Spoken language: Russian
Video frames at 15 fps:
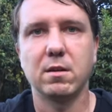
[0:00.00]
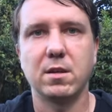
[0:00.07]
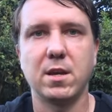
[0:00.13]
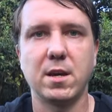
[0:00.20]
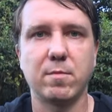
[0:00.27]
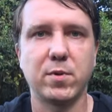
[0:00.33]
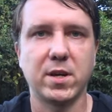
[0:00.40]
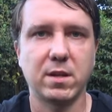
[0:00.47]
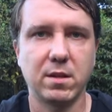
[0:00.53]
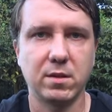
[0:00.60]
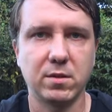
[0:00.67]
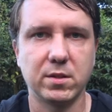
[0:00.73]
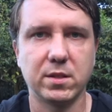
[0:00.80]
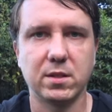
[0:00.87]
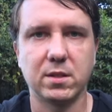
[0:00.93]
не
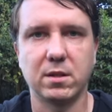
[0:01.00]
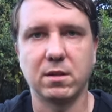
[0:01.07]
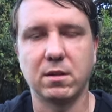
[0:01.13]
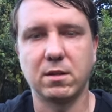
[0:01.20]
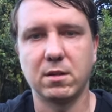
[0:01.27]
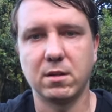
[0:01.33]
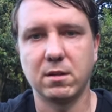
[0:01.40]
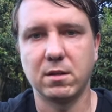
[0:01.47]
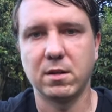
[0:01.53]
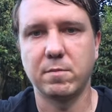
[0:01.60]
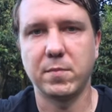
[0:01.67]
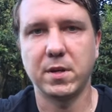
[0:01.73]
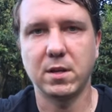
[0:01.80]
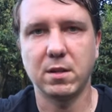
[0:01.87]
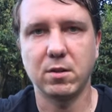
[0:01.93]
обратился к
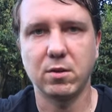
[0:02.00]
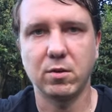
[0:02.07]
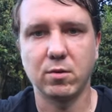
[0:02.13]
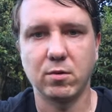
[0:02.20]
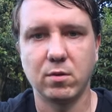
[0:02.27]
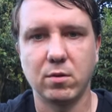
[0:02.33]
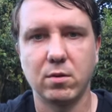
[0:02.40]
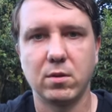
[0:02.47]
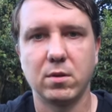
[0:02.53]
оператору